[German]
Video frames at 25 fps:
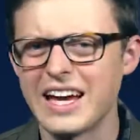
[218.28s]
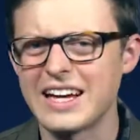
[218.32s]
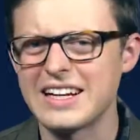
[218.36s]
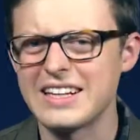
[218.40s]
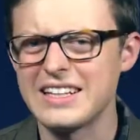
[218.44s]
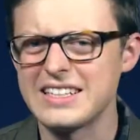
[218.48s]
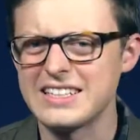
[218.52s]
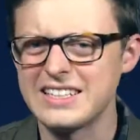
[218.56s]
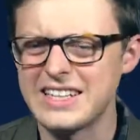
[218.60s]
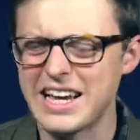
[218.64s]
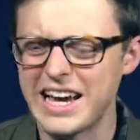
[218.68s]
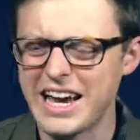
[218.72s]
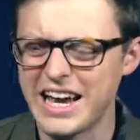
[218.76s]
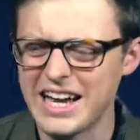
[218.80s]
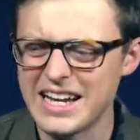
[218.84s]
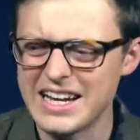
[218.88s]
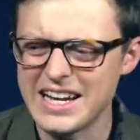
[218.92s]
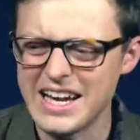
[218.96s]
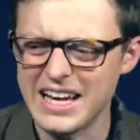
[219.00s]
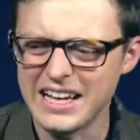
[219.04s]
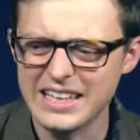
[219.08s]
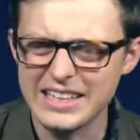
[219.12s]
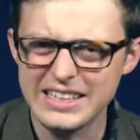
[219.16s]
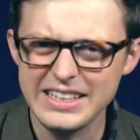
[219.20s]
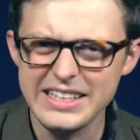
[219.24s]
eigentlich der
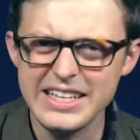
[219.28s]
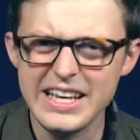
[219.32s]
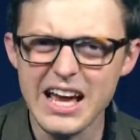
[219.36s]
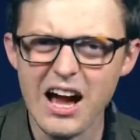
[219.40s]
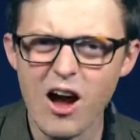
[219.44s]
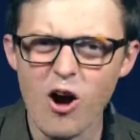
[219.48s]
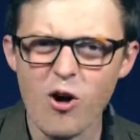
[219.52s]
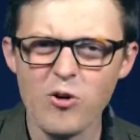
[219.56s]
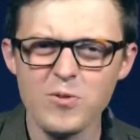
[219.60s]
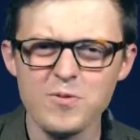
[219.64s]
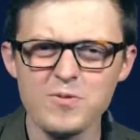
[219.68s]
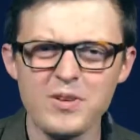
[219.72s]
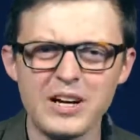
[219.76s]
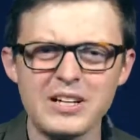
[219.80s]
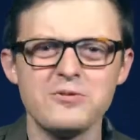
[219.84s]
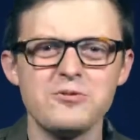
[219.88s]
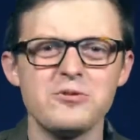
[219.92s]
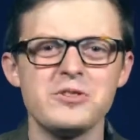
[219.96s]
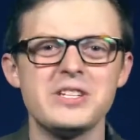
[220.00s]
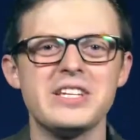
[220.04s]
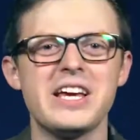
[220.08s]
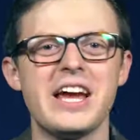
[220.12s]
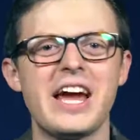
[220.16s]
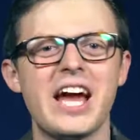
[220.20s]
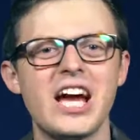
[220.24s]
Energieaufwand
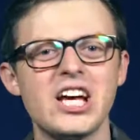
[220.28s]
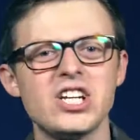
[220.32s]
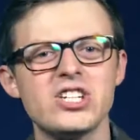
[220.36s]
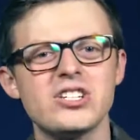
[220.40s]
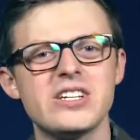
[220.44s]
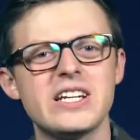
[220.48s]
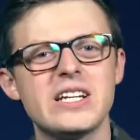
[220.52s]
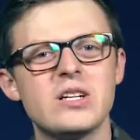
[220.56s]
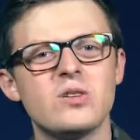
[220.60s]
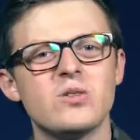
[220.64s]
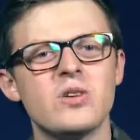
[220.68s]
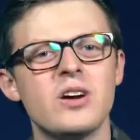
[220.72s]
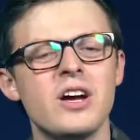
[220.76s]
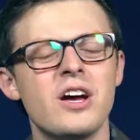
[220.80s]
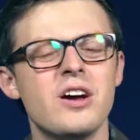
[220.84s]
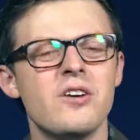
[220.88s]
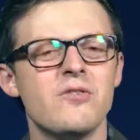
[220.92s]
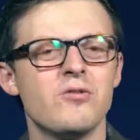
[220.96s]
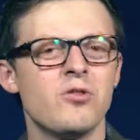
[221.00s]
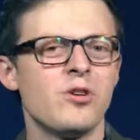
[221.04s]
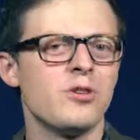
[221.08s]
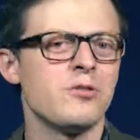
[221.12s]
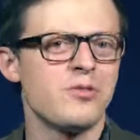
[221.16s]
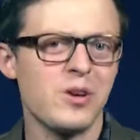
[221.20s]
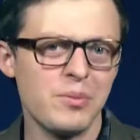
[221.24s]
für die Herstellung
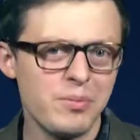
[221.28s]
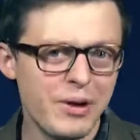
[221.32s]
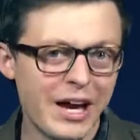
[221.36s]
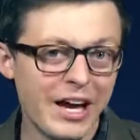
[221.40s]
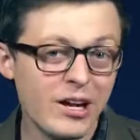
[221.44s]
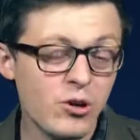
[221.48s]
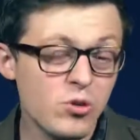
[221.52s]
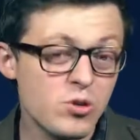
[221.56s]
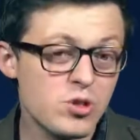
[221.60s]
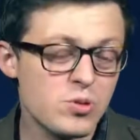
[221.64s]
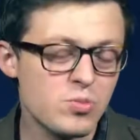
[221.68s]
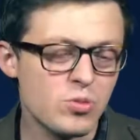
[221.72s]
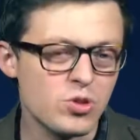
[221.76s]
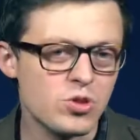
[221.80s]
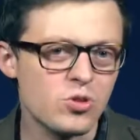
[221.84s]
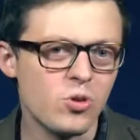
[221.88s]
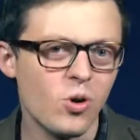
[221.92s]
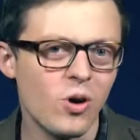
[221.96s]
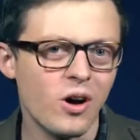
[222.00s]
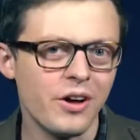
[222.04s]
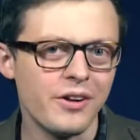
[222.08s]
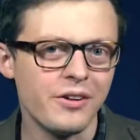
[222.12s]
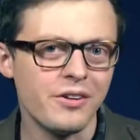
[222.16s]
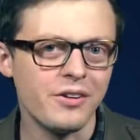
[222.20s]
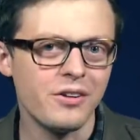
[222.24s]
von
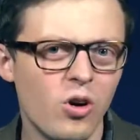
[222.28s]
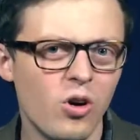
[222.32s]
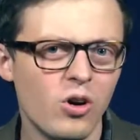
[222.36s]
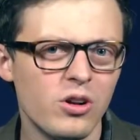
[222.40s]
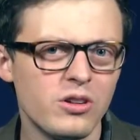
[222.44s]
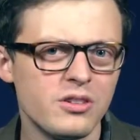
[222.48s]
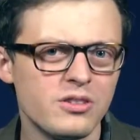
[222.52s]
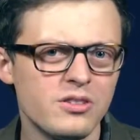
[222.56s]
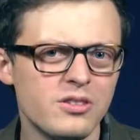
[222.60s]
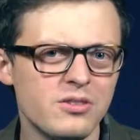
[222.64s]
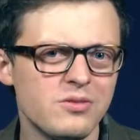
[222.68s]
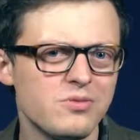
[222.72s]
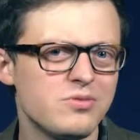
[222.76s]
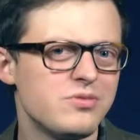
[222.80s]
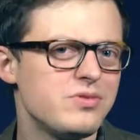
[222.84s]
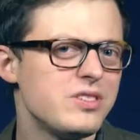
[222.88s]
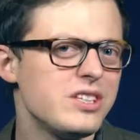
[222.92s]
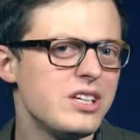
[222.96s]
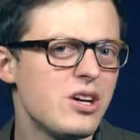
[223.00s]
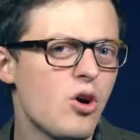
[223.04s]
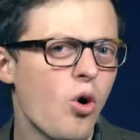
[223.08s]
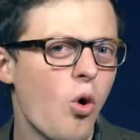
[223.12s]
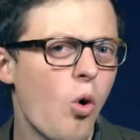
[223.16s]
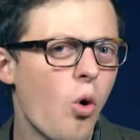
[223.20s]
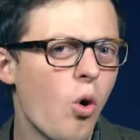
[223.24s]
Verbrennungsmotoren? Und
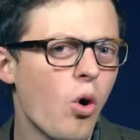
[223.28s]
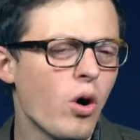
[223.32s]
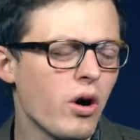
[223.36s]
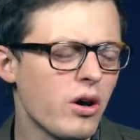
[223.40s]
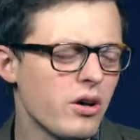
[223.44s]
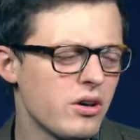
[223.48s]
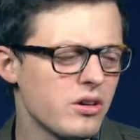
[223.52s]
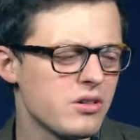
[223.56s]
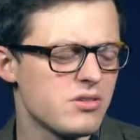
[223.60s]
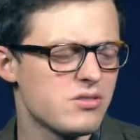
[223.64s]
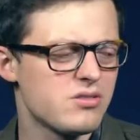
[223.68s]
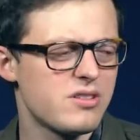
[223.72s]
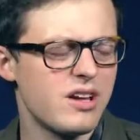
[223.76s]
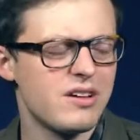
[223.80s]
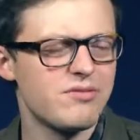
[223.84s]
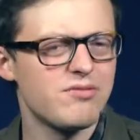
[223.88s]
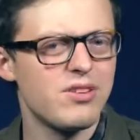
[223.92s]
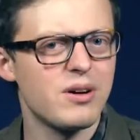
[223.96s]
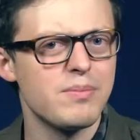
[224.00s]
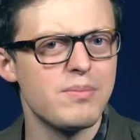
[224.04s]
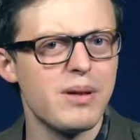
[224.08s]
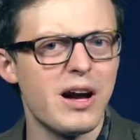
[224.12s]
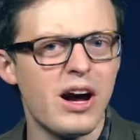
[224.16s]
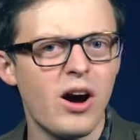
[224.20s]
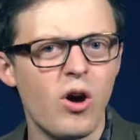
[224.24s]
wie hoch ist der
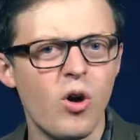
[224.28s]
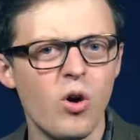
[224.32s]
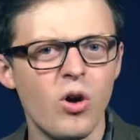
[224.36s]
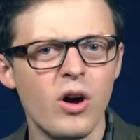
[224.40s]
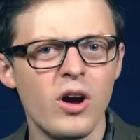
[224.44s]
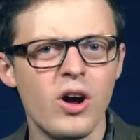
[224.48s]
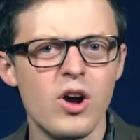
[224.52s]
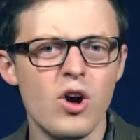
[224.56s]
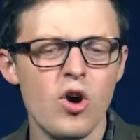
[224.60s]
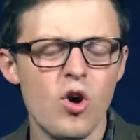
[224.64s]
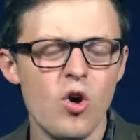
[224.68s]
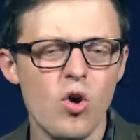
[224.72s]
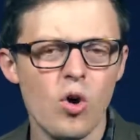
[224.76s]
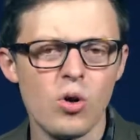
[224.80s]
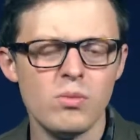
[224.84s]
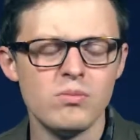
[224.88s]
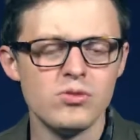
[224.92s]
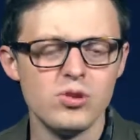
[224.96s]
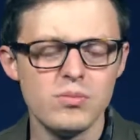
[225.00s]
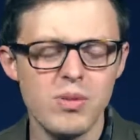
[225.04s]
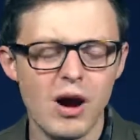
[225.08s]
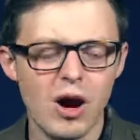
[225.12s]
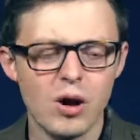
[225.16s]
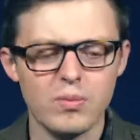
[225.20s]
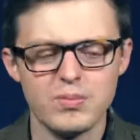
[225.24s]
Verbrauch, um
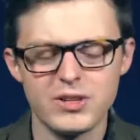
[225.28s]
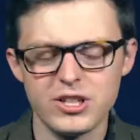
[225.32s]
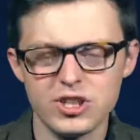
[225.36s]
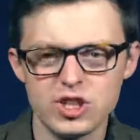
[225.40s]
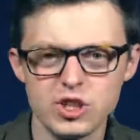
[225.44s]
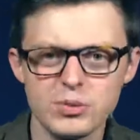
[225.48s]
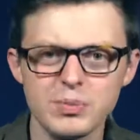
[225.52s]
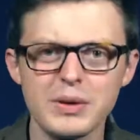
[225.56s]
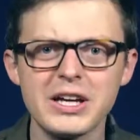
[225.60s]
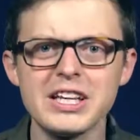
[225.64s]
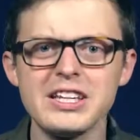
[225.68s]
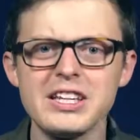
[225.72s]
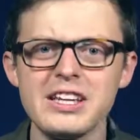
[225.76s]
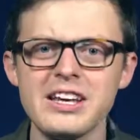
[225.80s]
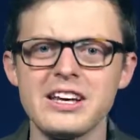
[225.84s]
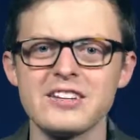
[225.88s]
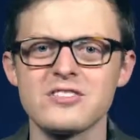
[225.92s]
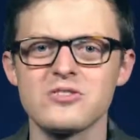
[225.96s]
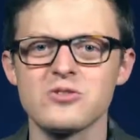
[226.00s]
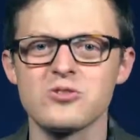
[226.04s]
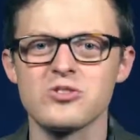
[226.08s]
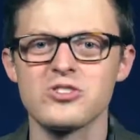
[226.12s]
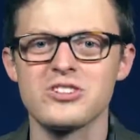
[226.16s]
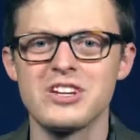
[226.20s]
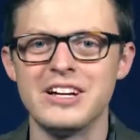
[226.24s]
überhaupt den Sprit
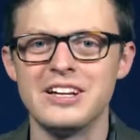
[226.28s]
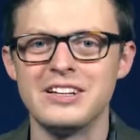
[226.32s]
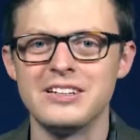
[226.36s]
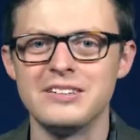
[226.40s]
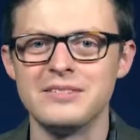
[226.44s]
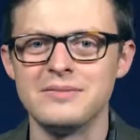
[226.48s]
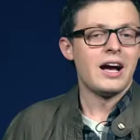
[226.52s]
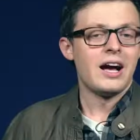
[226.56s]
herzustellen?